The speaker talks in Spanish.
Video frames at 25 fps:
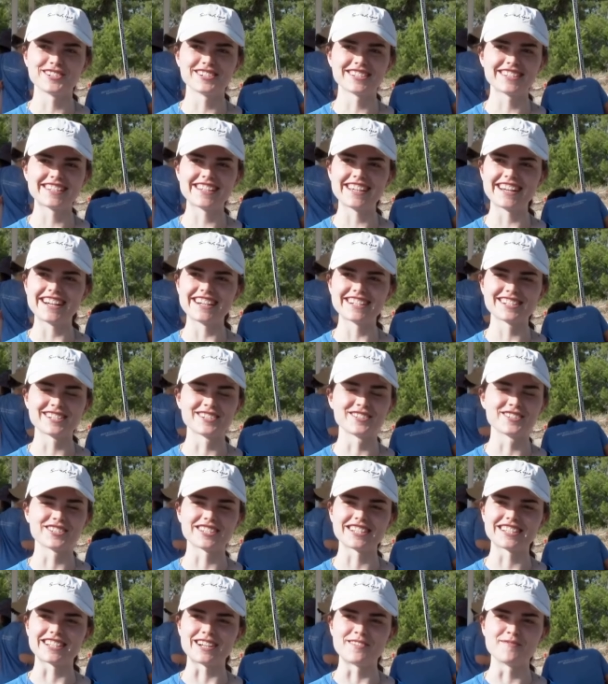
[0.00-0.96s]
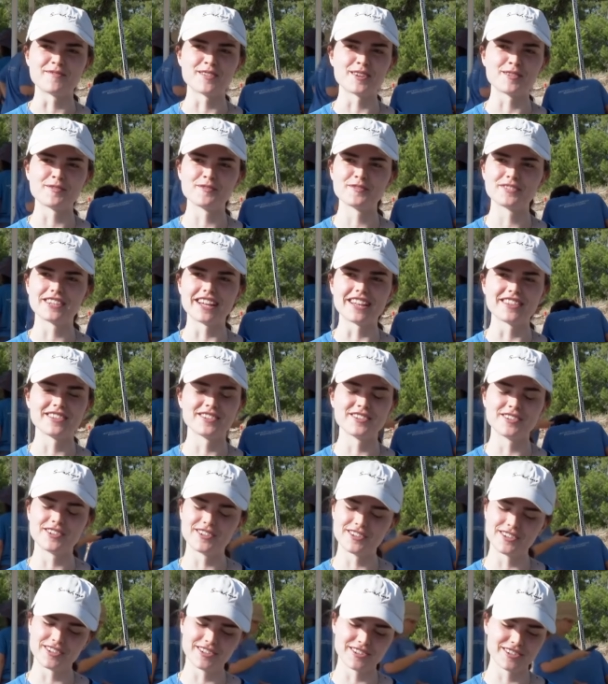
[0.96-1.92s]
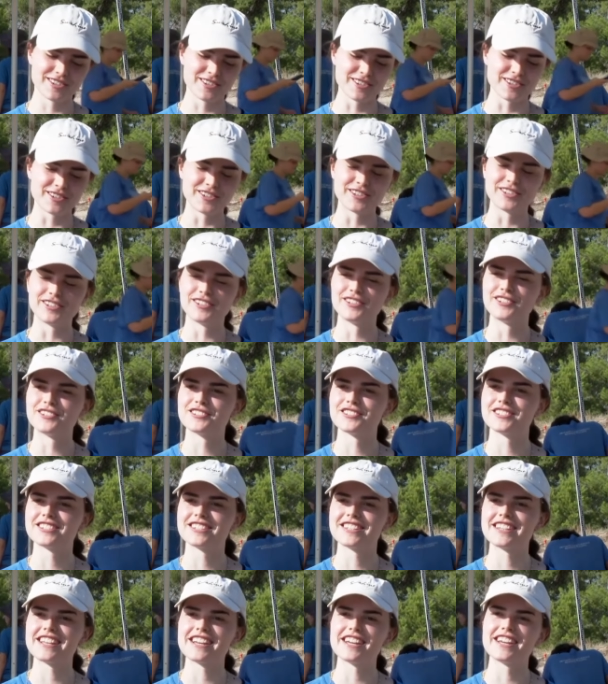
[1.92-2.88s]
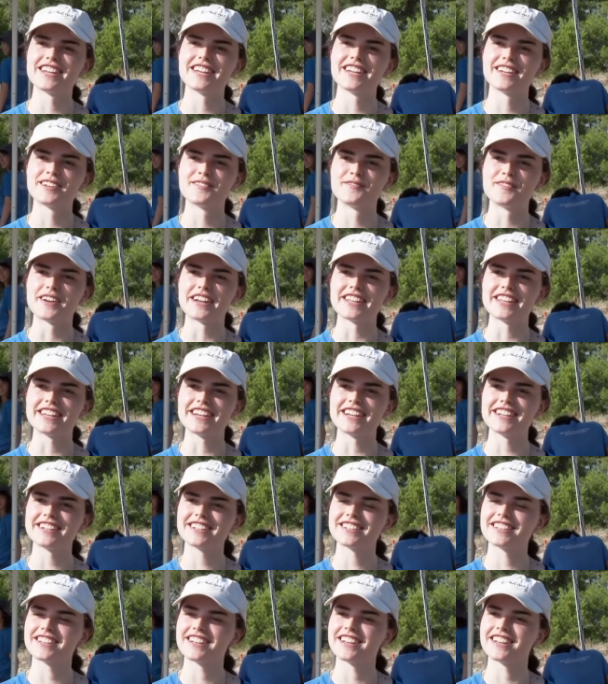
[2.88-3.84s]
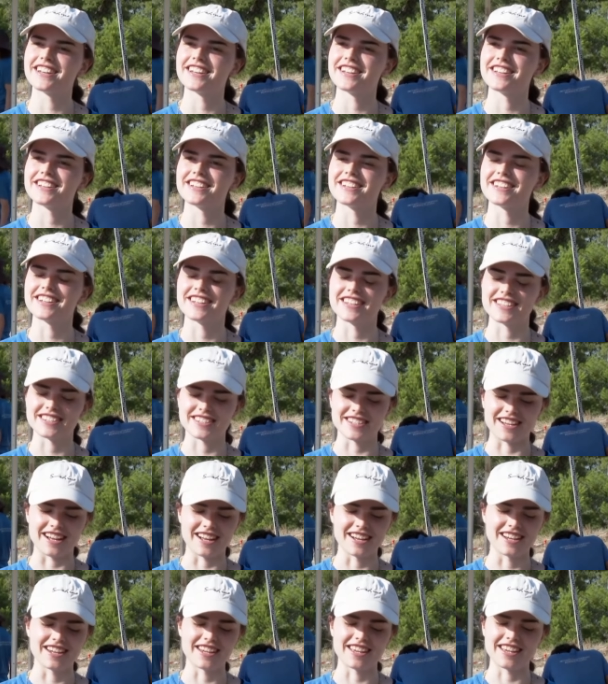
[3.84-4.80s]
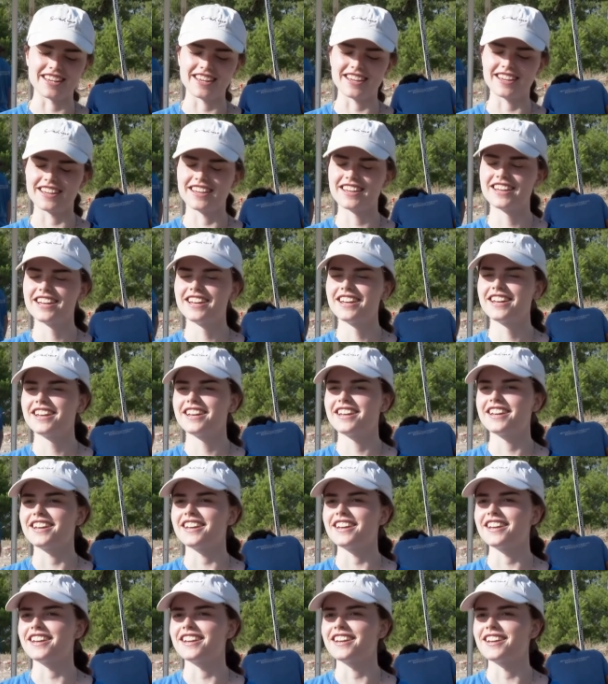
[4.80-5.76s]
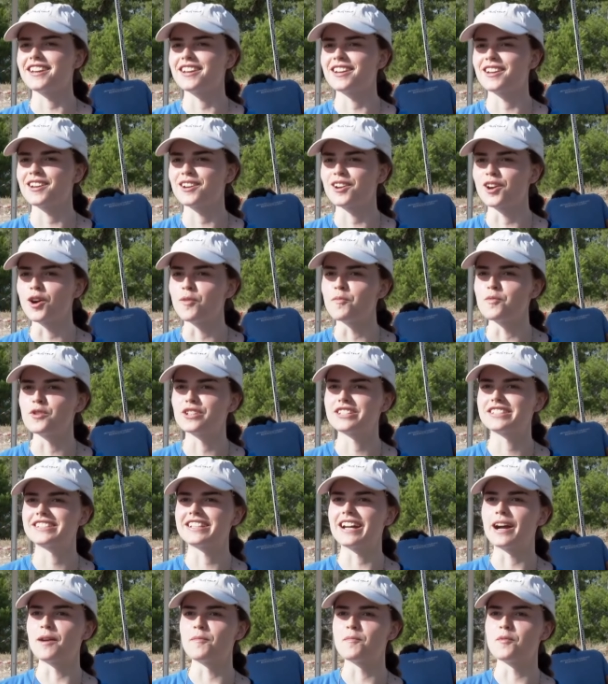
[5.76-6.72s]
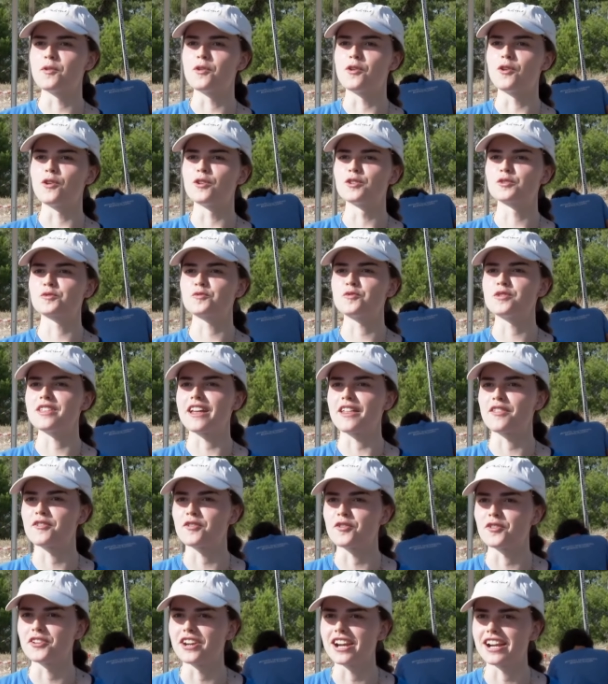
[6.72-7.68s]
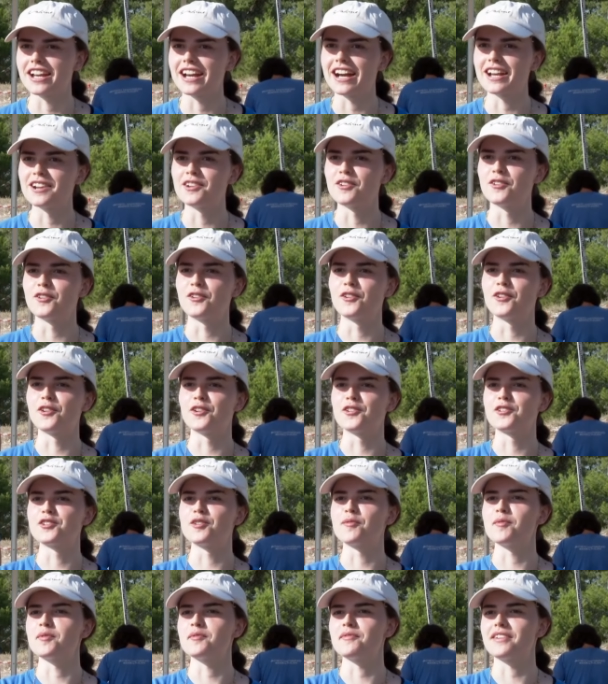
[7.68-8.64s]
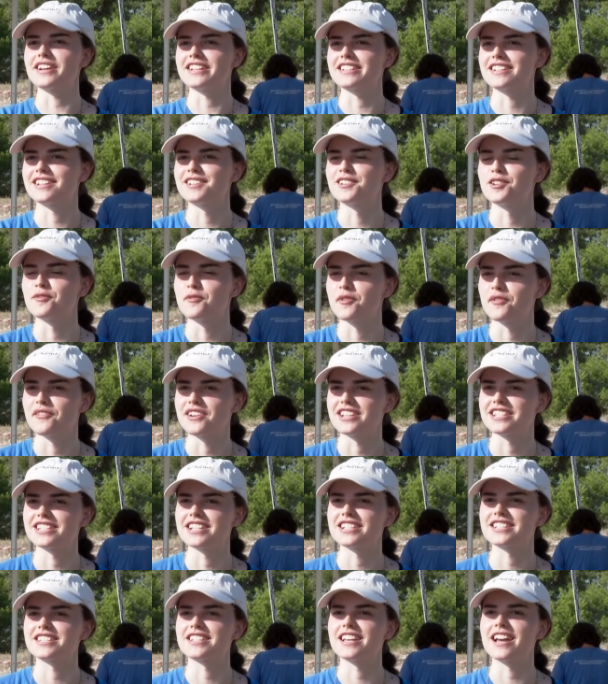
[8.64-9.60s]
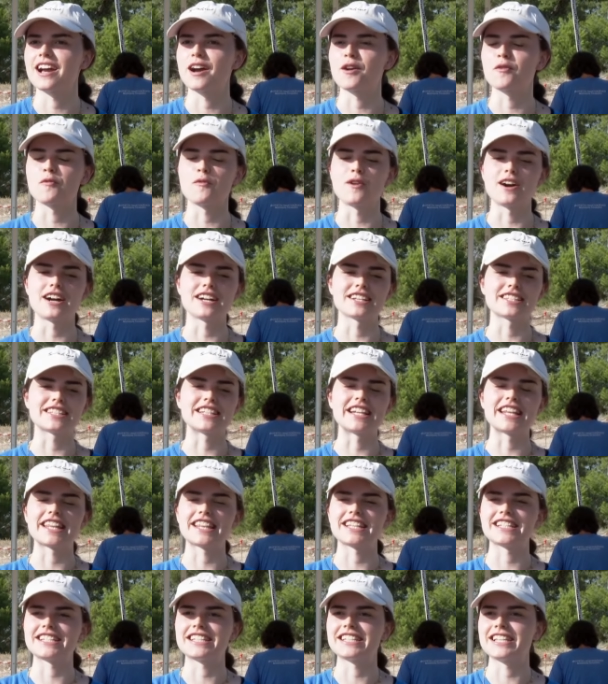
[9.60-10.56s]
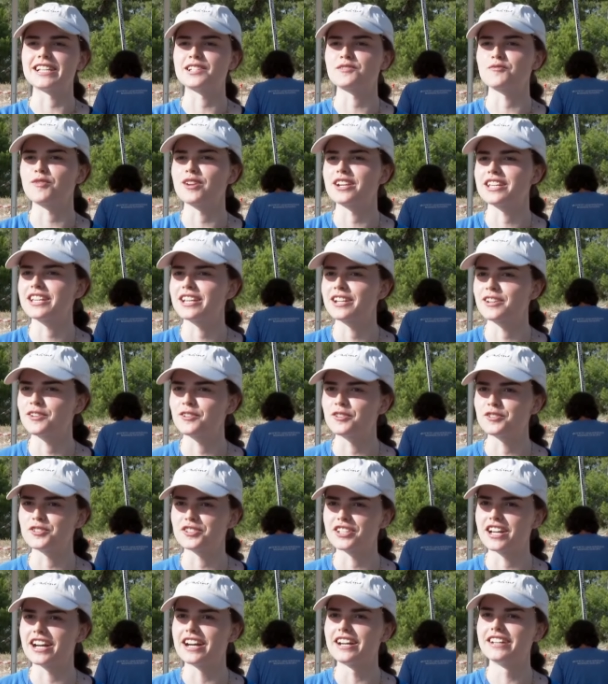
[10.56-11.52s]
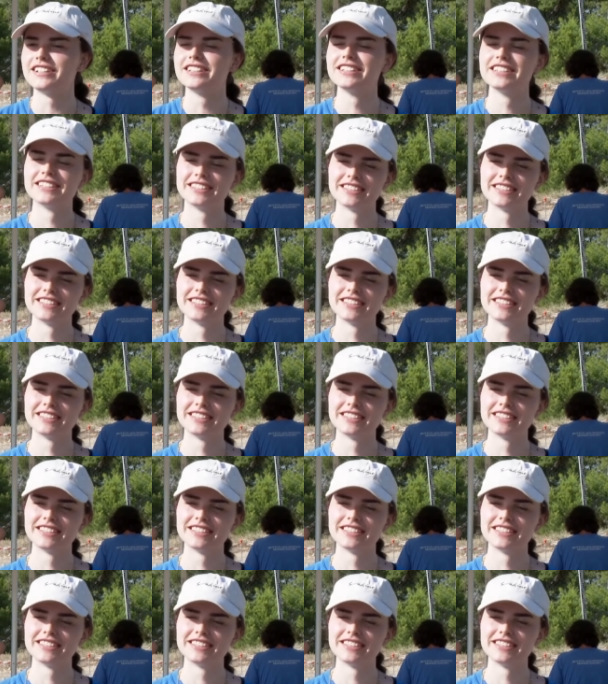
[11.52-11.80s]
los días nos están preguntando los de Mayen que, sale, eh, cómo estamos, cuidado con el calor, no, no bebáis de este agua, si necesitáis cualquier cosa.